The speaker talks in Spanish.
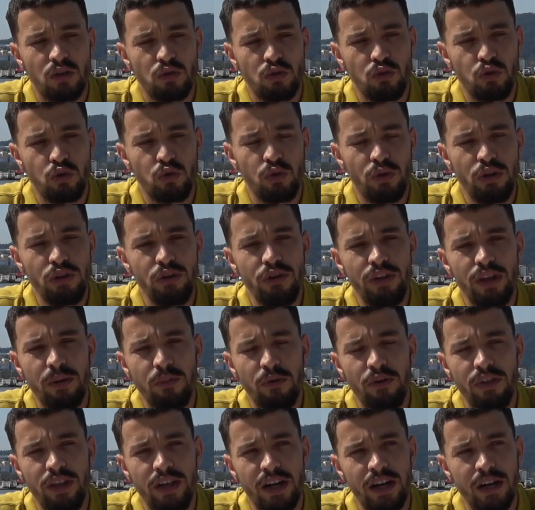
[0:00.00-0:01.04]
su sueño de
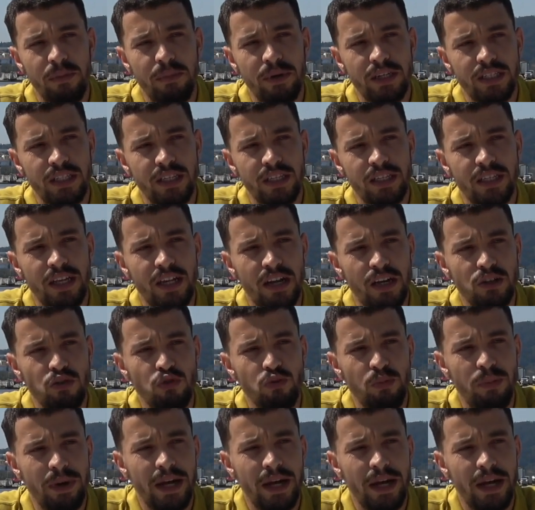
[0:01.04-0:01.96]
poder representar a su